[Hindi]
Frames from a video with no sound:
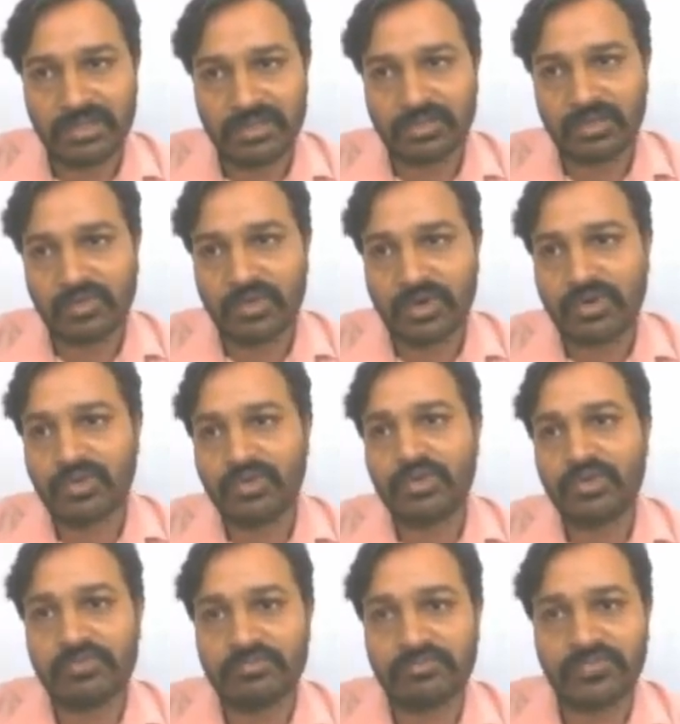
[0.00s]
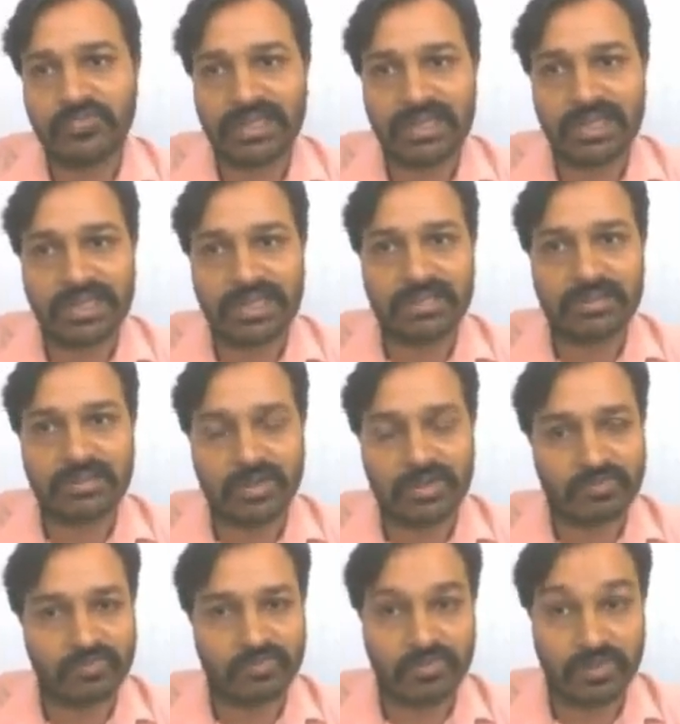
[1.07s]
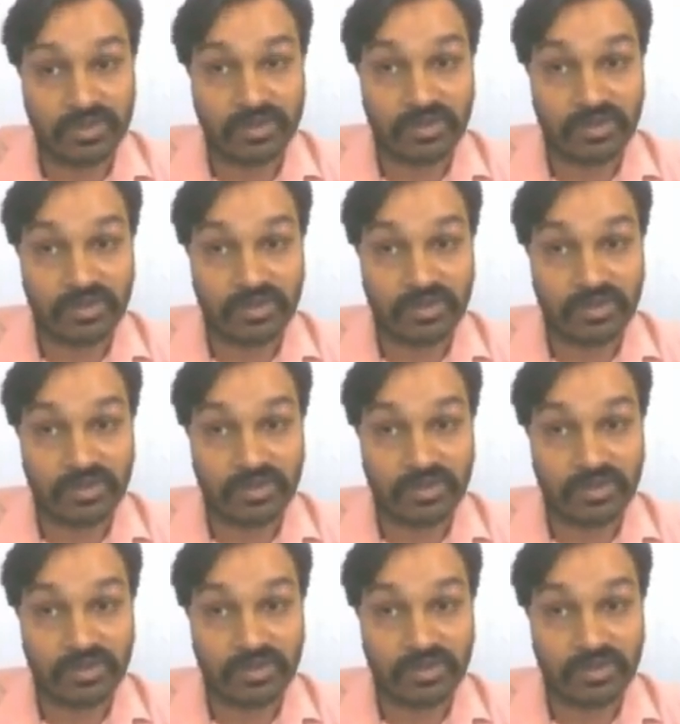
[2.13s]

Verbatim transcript: तो वट डू यू फील लाइक वट द